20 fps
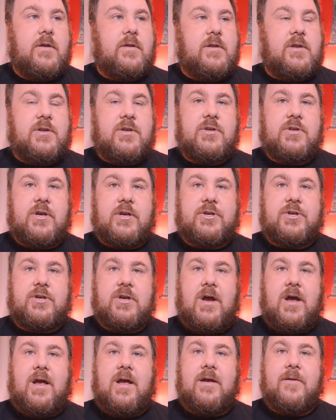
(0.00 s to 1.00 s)
da gente
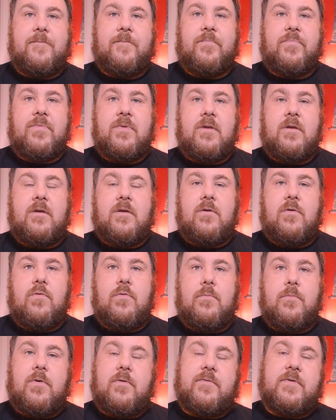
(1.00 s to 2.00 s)
achar
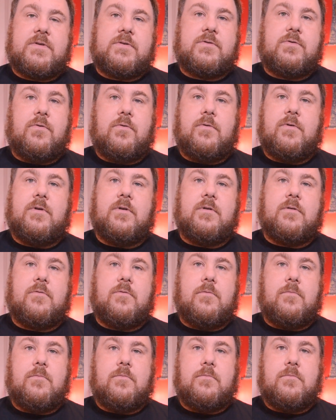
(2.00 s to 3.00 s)
um professor
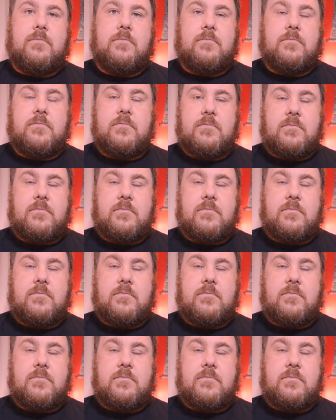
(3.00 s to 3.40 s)
com